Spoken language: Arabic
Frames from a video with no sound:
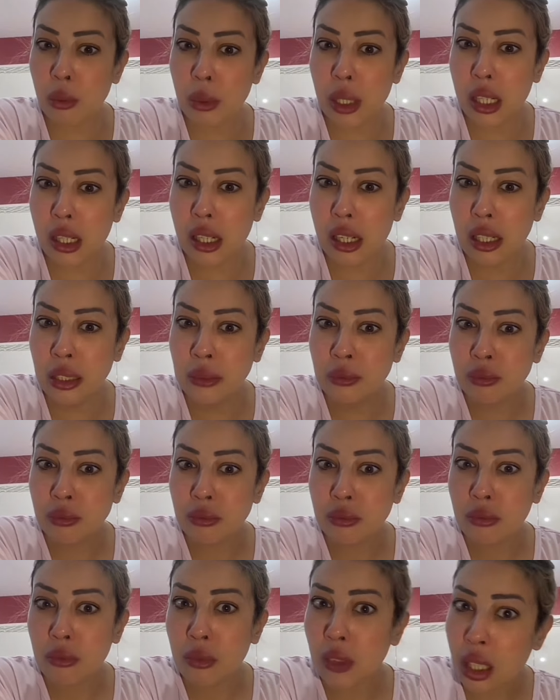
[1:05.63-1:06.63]

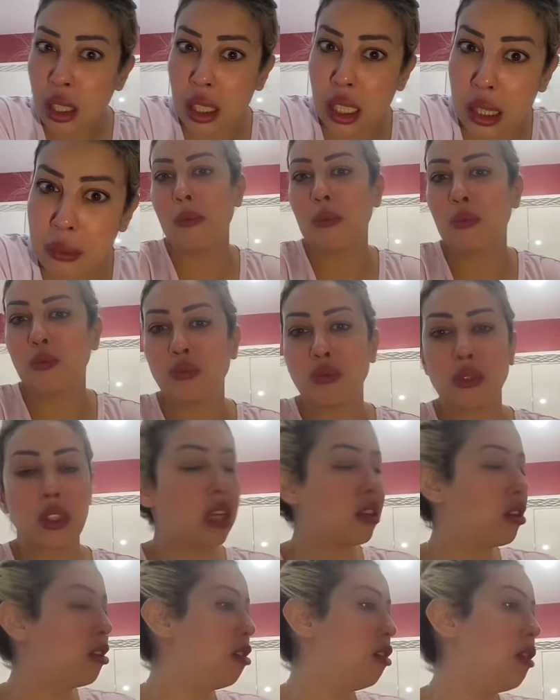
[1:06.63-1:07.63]
اويلي
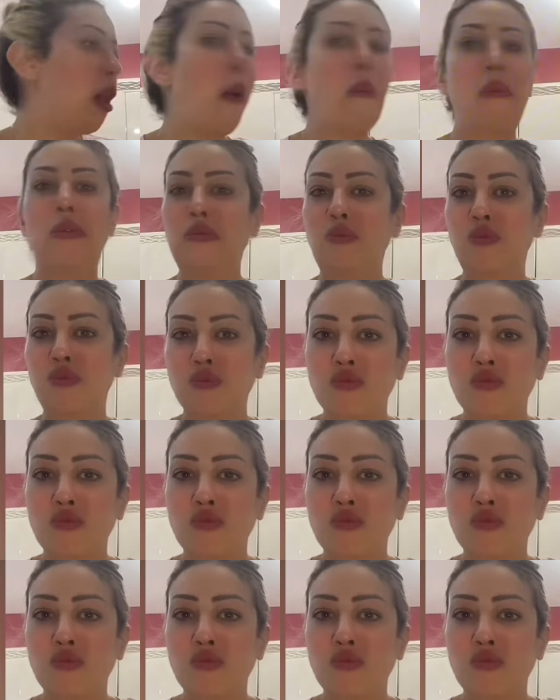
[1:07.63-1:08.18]
قالت لي لا